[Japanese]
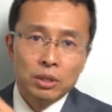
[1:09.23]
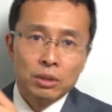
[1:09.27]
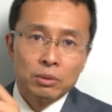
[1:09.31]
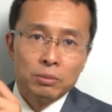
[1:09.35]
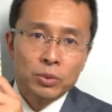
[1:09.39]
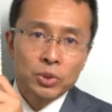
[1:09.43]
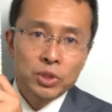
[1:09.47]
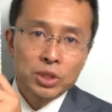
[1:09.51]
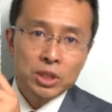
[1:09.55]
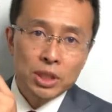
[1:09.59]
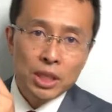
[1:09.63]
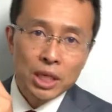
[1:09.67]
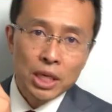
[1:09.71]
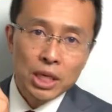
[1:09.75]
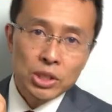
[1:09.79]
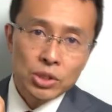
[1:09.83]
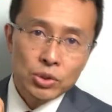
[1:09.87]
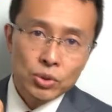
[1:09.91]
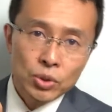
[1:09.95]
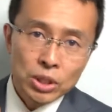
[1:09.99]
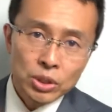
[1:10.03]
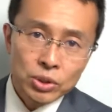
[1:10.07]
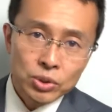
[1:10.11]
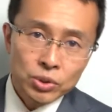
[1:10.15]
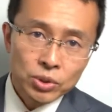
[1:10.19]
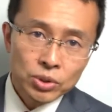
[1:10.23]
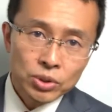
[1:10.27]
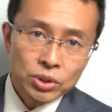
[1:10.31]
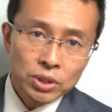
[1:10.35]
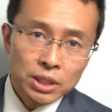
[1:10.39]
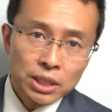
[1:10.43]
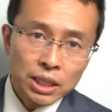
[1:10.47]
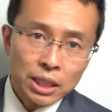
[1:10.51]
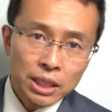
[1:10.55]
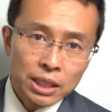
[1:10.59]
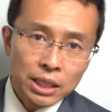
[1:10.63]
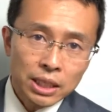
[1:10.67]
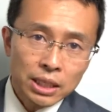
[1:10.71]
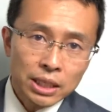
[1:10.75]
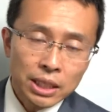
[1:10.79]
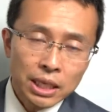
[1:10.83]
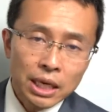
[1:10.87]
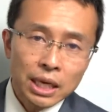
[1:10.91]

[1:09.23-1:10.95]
もし傾聴が上手になりたいな